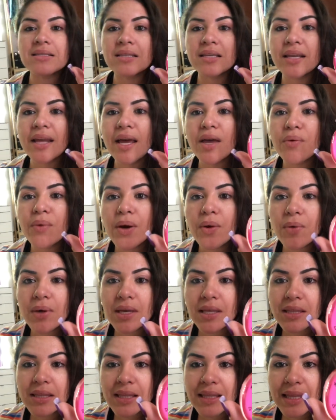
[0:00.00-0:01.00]
creio eu
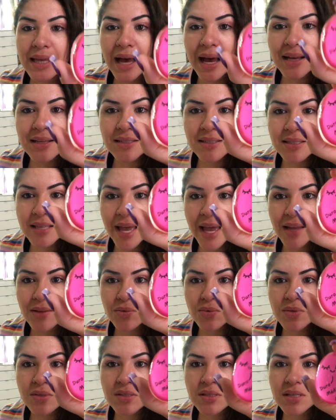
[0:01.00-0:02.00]
que dá
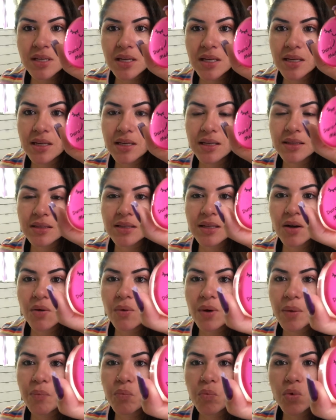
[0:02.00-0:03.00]
certo sim.
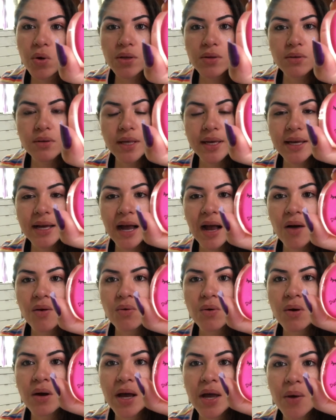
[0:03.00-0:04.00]
Então, muito
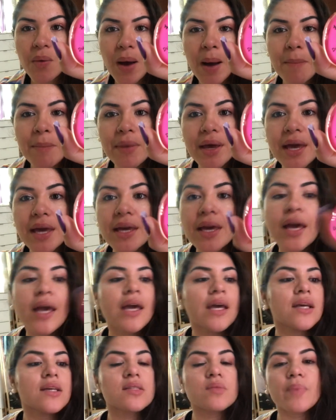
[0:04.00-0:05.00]
legal. Eu amei.
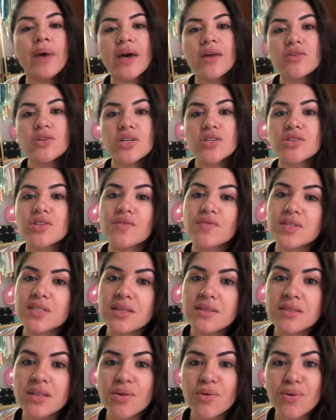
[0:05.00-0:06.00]
E espero, gente, que
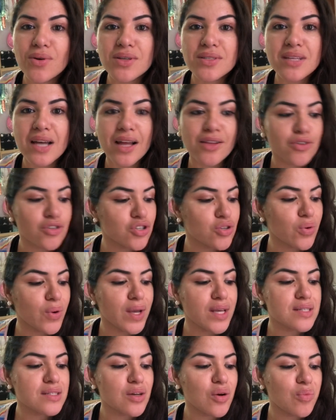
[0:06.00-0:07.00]
vocês tenham gostado de
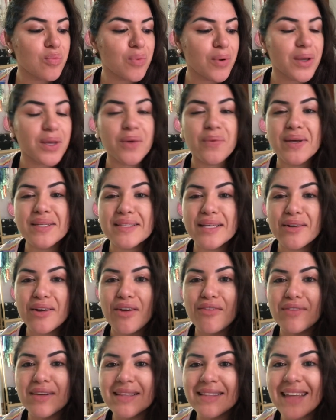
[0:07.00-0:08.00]
conhecer um pouquinho essa
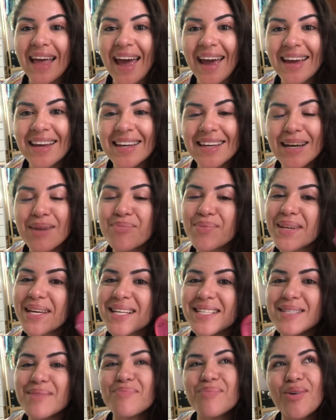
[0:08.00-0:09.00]
nova técnica, porque
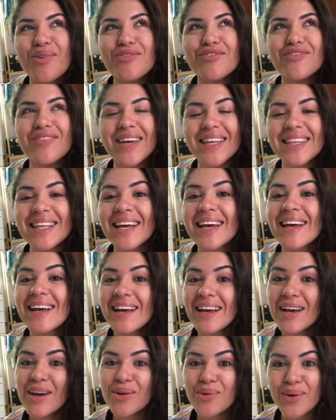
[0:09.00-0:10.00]
esse povo inventa
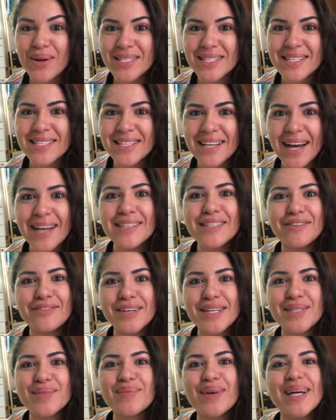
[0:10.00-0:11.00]
coisas cada
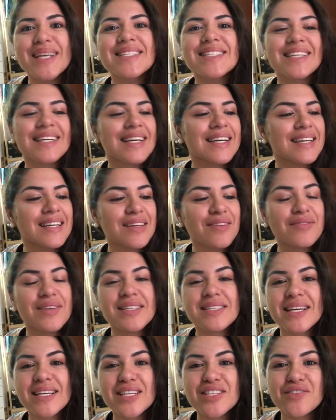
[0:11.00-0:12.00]
vez mais
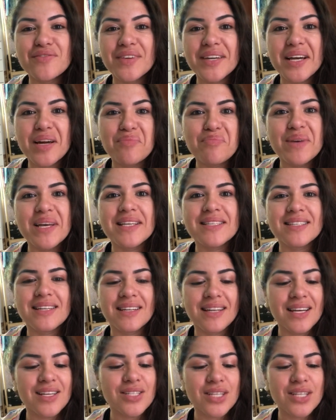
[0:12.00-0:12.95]
incríveis que a gente fica besta, né,